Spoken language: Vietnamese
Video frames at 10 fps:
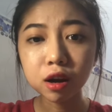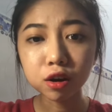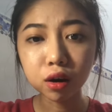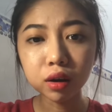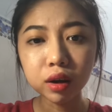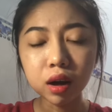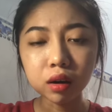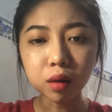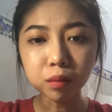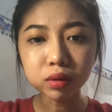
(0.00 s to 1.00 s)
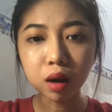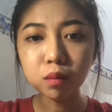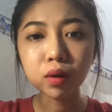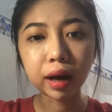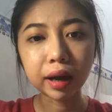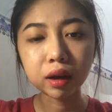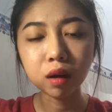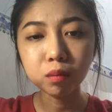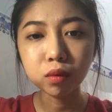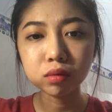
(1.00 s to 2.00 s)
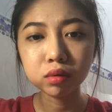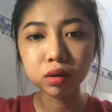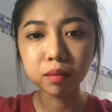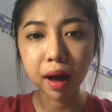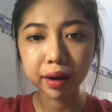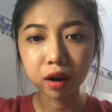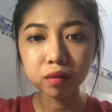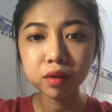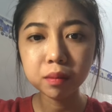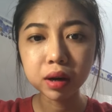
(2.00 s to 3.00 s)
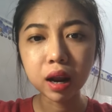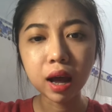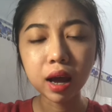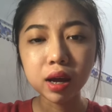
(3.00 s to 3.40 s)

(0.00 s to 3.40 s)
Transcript: rồi có tới một ngày có một người bạn nói với mình là